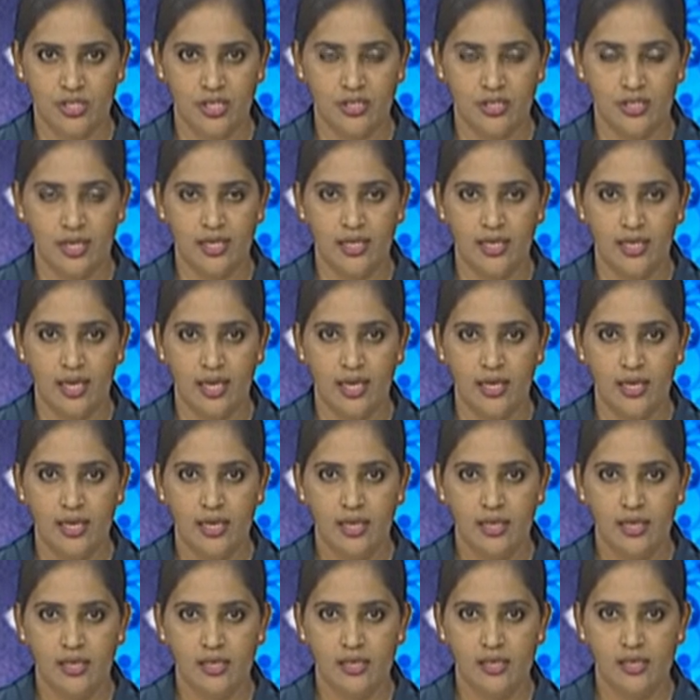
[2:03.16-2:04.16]
कर रही है
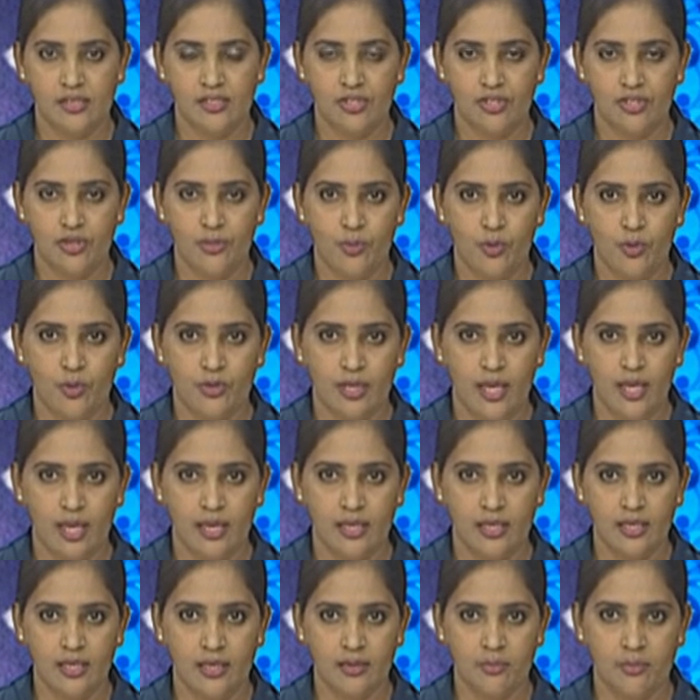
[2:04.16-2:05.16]
ऐसी रिपोर्ट है
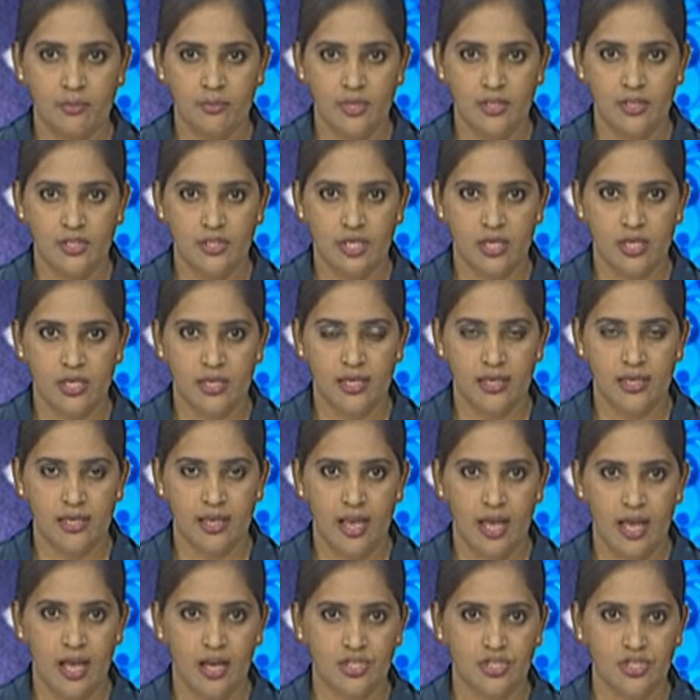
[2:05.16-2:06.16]
कि बच्चे की
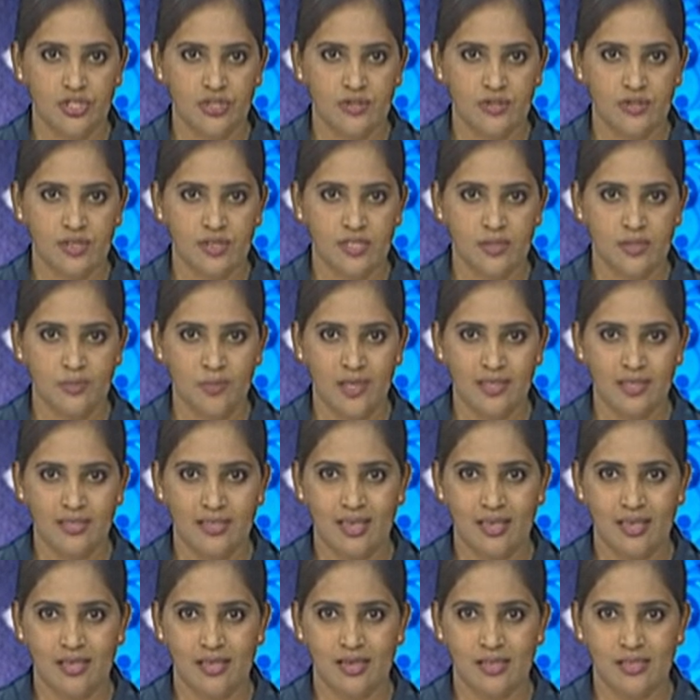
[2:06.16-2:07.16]
लाश सस्पेक्ट
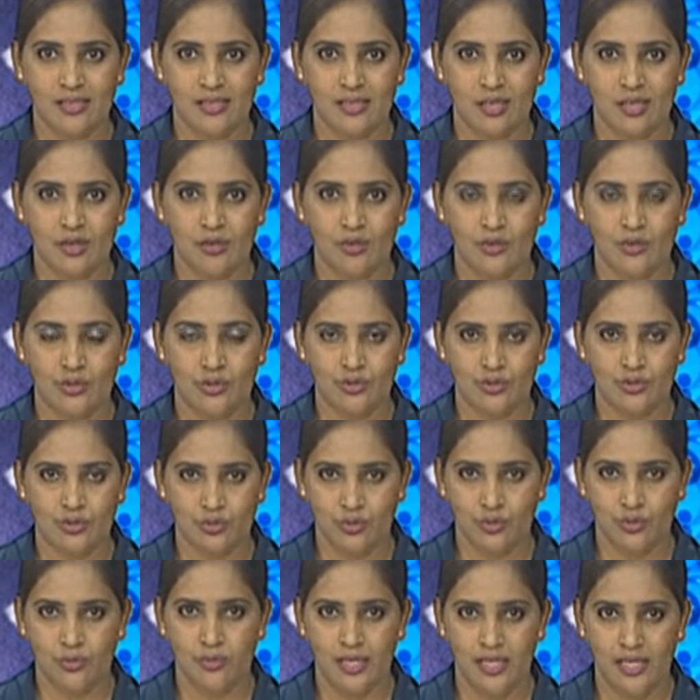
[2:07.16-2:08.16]
के घर से कुछ
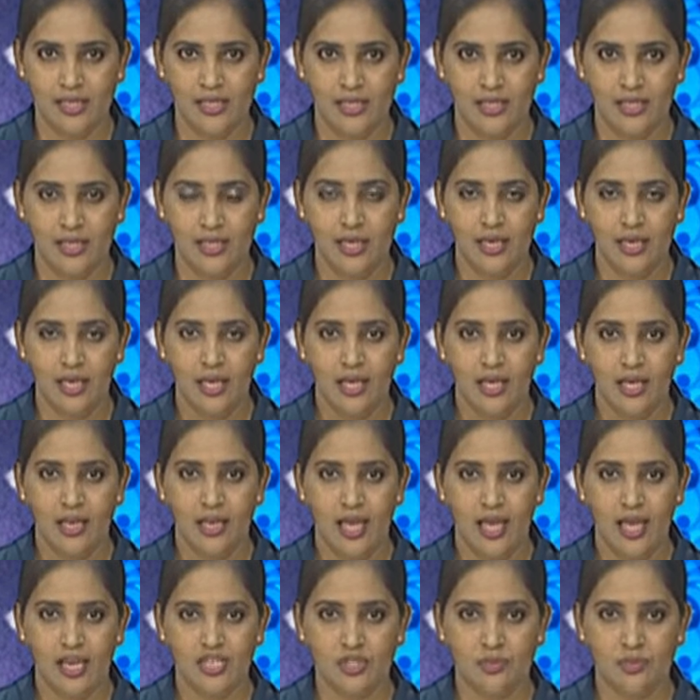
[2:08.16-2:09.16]
दूर मिली थी
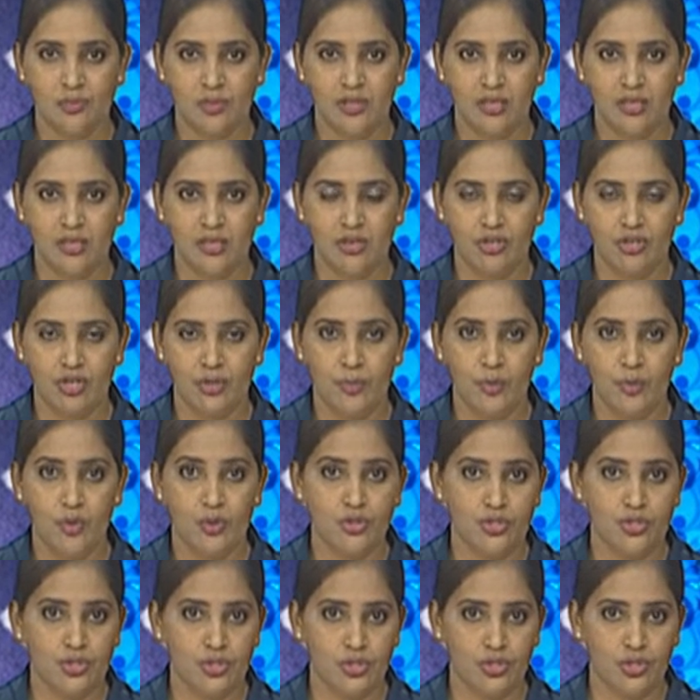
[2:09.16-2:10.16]
लाश मिलने की
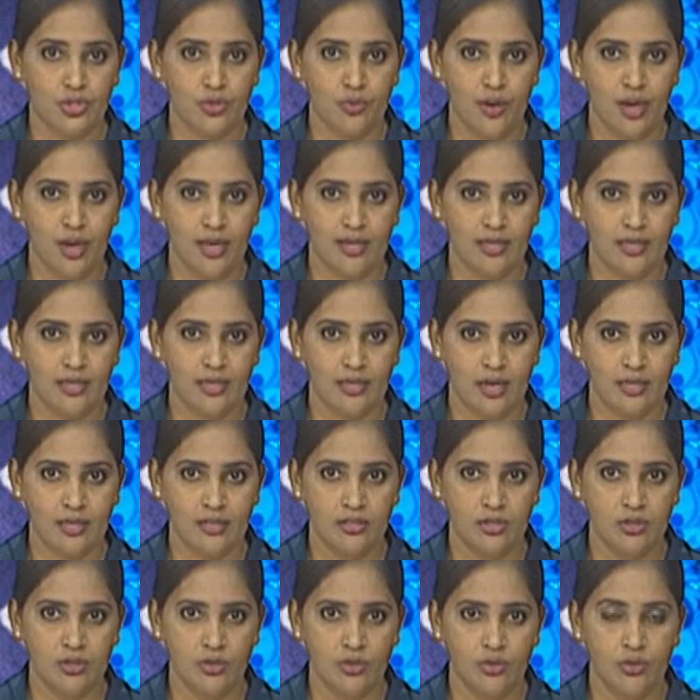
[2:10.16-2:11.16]
रिपोर्ट शुक्रवार की
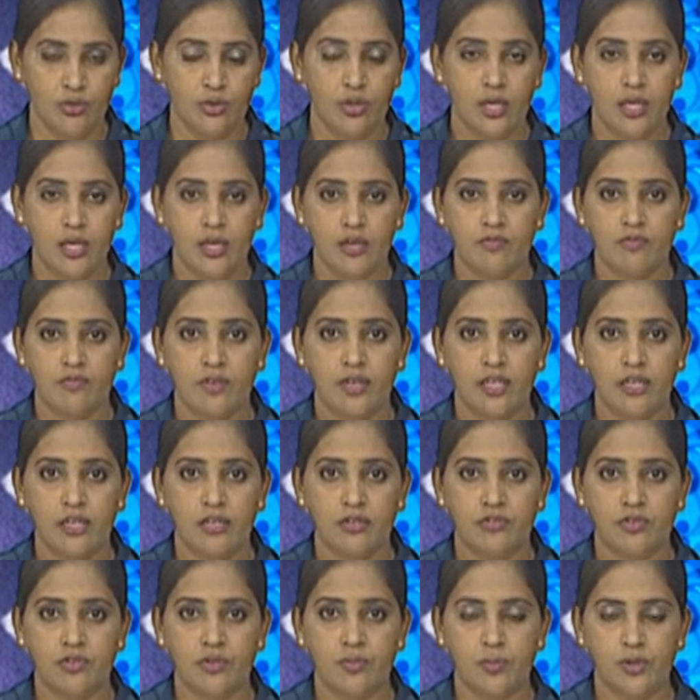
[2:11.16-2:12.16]
रात्रि को
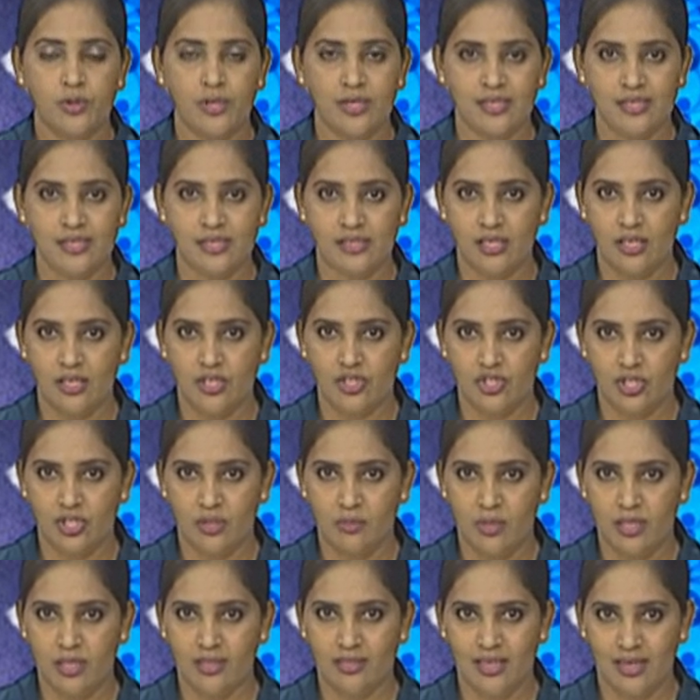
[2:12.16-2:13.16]
वलेलुवू पुलिस स्टेशन
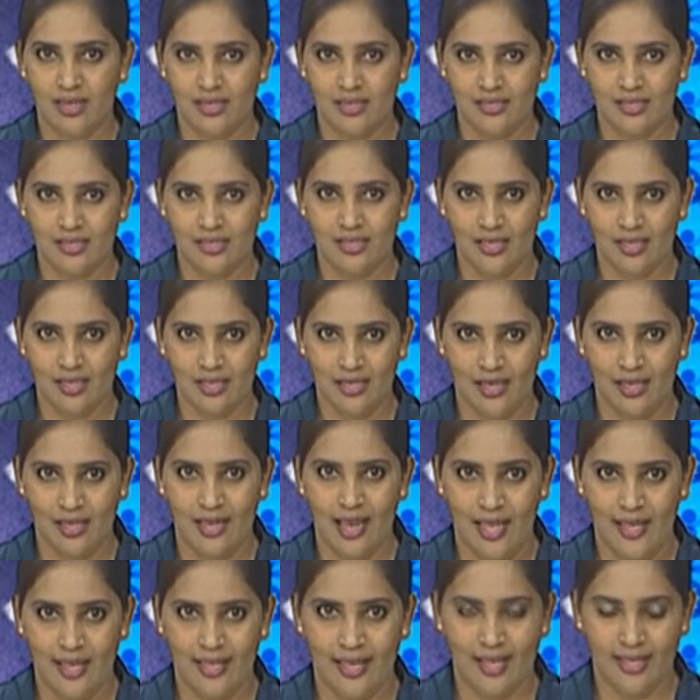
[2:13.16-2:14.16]
में दर्ज
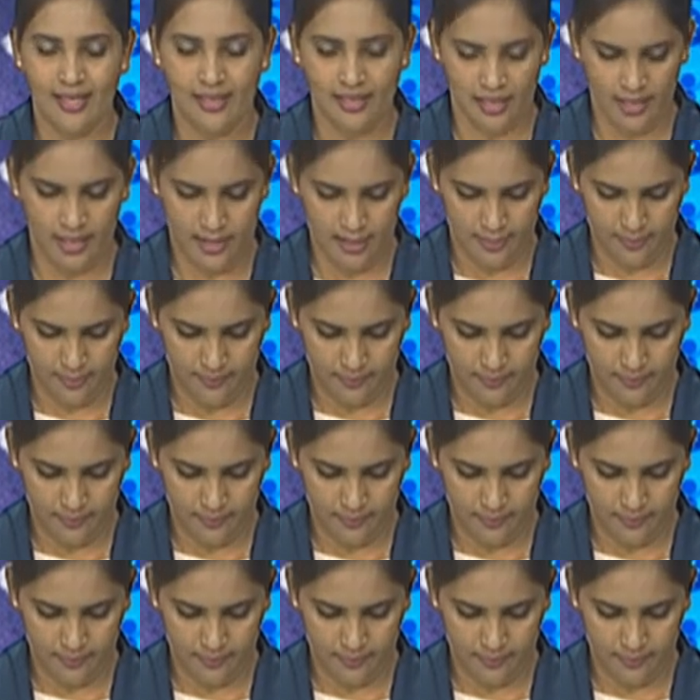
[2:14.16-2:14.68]
कराई गई थी